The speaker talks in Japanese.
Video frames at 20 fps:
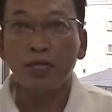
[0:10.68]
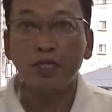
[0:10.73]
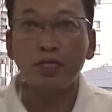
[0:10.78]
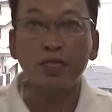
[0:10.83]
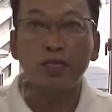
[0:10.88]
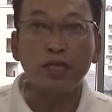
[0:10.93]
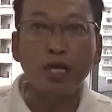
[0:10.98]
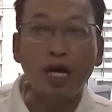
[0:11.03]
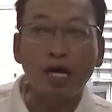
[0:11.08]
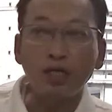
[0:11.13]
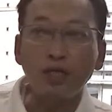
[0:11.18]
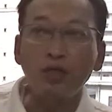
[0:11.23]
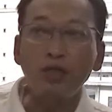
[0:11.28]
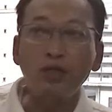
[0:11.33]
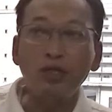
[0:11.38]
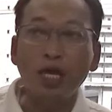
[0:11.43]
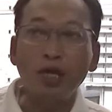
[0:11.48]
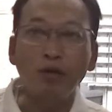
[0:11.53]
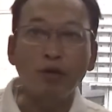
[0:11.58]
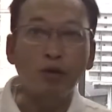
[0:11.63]
す秋総
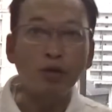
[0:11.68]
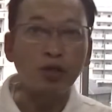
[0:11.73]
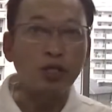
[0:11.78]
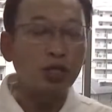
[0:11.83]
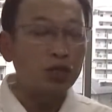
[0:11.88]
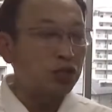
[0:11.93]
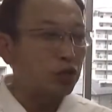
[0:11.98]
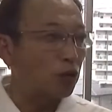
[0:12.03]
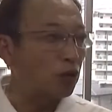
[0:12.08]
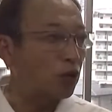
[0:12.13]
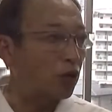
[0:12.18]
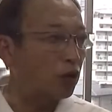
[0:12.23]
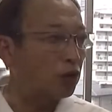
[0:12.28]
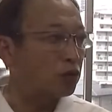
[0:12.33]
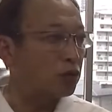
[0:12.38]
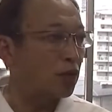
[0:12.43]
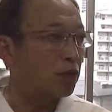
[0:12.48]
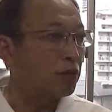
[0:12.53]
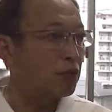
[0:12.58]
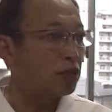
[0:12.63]
裁のコーチですおはよう
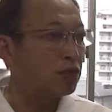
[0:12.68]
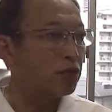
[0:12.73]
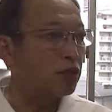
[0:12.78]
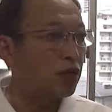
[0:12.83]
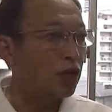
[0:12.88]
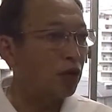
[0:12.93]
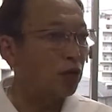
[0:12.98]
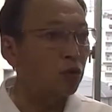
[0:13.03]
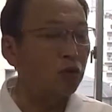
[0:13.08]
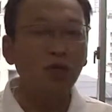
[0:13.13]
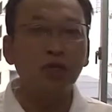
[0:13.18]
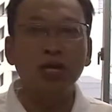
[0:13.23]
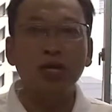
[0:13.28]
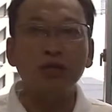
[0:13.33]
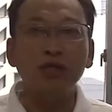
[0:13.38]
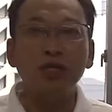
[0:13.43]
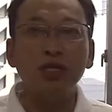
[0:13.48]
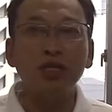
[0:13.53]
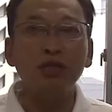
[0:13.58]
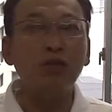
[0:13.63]
ございますと言ってこの
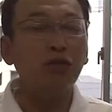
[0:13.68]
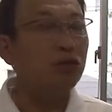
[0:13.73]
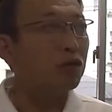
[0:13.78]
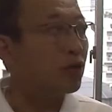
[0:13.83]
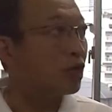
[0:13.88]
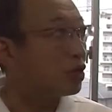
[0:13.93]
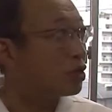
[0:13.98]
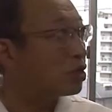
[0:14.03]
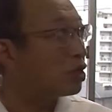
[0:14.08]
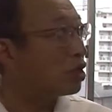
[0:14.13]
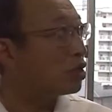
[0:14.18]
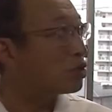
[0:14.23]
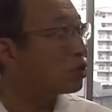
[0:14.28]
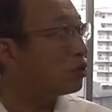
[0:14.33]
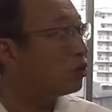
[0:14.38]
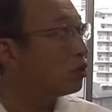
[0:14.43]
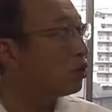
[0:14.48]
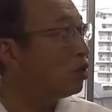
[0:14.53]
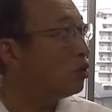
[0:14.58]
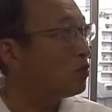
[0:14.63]
撮影しとるのがですね
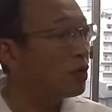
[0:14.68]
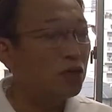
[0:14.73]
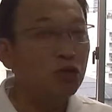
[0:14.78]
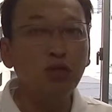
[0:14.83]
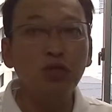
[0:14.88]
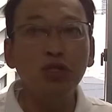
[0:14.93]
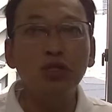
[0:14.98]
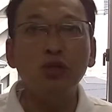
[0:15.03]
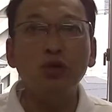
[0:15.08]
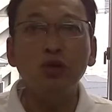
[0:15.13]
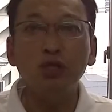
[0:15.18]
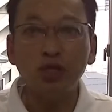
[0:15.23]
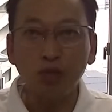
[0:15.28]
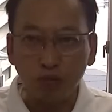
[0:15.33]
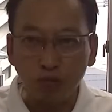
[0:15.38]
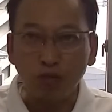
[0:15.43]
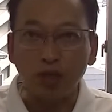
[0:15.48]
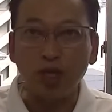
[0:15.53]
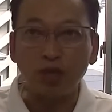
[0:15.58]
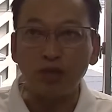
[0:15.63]
ちょうど今9時
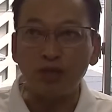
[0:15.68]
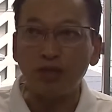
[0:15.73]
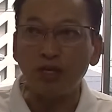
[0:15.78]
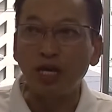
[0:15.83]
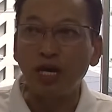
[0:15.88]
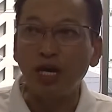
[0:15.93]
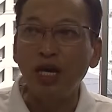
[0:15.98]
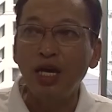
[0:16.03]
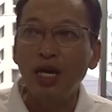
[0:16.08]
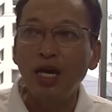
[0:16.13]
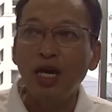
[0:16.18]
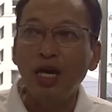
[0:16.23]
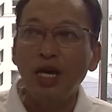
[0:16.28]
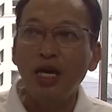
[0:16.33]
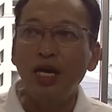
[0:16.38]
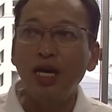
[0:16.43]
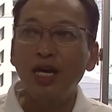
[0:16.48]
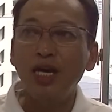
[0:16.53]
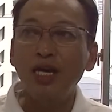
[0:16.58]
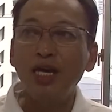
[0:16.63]
40分なんです、
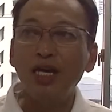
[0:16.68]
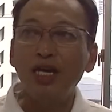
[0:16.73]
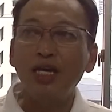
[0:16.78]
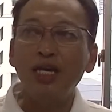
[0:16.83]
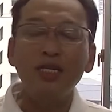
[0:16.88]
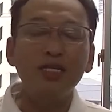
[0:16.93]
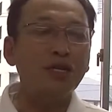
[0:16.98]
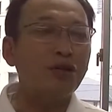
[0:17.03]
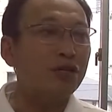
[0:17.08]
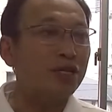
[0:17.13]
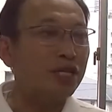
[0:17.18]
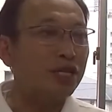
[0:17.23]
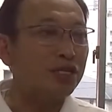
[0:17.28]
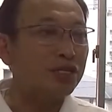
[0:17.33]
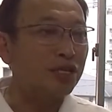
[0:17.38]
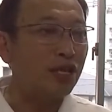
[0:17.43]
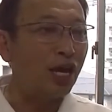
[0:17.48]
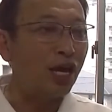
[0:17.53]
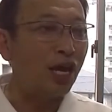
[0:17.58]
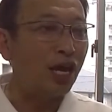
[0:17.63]
えー、今朝はで
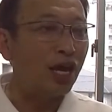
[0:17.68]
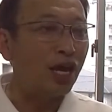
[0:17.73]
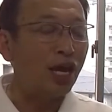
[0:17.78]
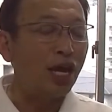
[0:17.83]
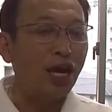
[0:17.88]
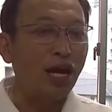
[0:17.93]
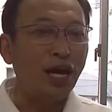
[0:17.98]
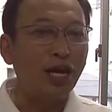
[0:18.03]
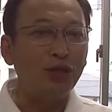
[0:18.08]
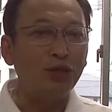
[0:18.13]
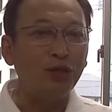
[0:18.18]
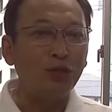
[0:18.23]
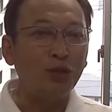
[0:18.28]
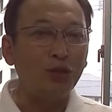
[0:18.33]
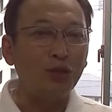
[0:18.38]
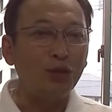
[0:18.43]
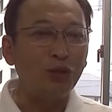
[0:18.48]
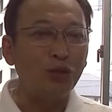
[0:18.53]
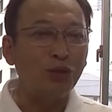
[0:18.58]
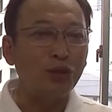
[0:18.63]
すねあ
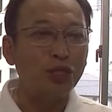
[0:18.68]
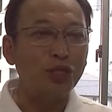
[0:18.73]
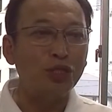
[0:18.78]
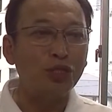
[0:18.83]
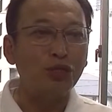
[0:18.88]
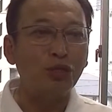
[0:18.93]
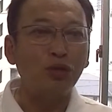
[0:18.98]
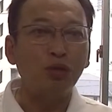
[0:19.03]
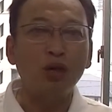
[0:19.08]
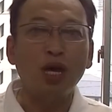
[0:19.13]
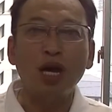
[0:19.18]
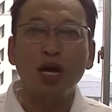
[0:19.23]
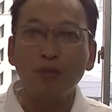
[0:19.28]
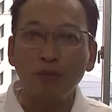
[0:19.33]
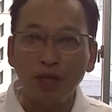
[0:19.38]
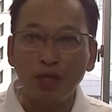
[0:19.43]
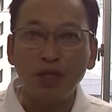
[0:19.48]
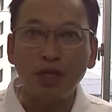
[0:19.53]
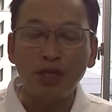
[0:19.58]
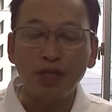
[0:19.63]
のー、私ちょっと早
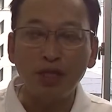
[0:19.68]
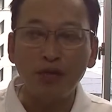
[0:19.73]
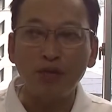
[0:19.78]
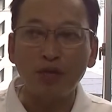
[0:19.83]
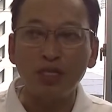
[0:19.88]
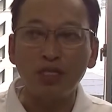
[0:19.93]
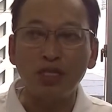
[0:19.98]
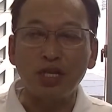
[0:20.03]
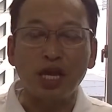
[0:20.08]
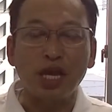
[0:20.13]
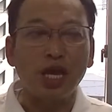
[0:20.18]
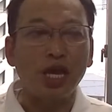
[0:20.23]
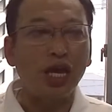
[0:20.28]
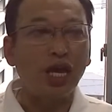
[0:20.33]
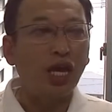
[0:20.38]
めに出てきまして、